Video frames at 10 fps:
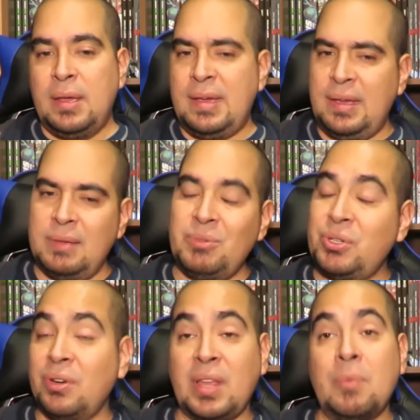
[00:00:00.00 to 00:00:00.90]
Eh,
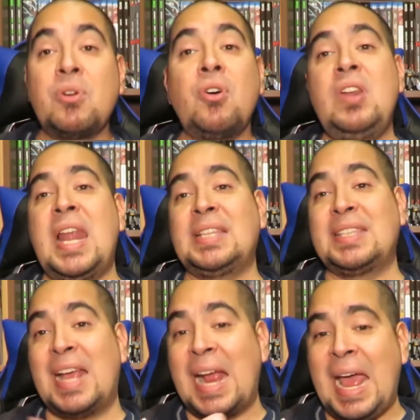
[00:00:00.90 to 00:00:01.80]
muchos nos quedamos con
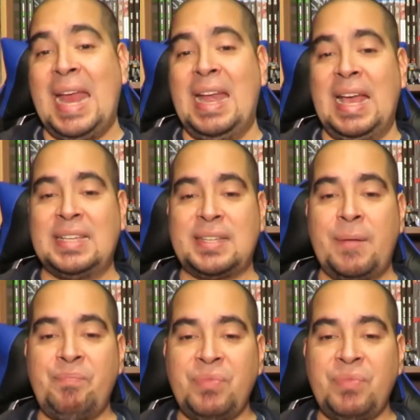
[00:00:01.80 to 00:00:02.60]
las ganas